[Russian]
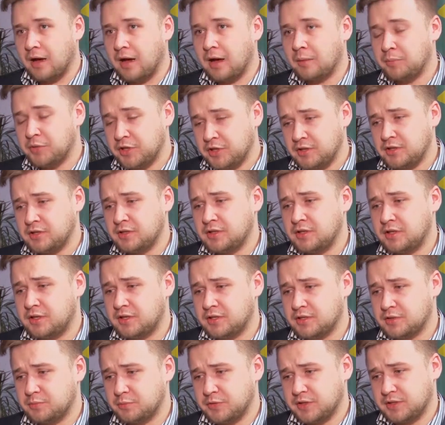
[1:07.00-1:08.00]

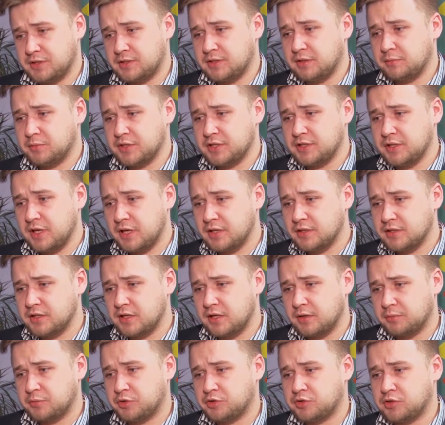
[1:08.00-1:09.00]
Объединились мы
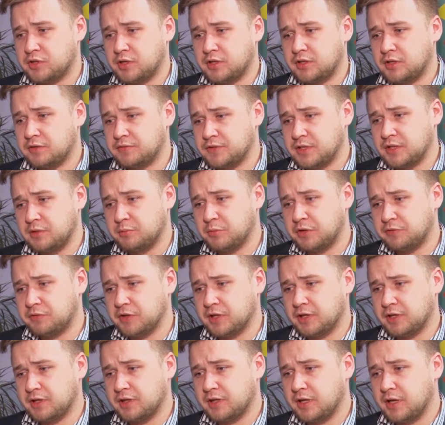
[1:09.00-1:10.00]
самостоятельно, потому что это
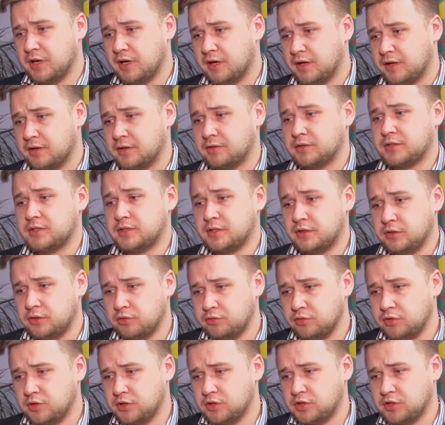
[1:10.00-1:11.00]
взаимовыгодное
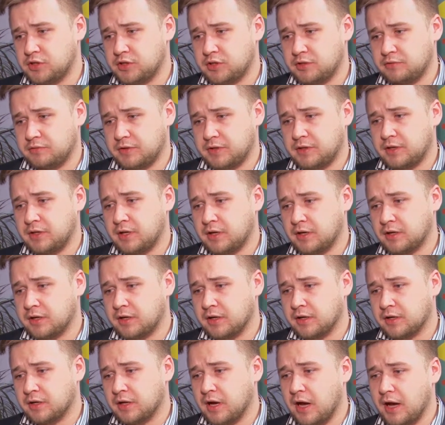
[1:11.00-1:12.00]
сотрудничество, так
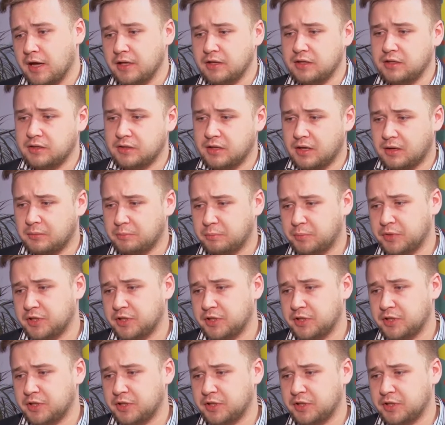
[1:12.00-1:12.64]
как они нам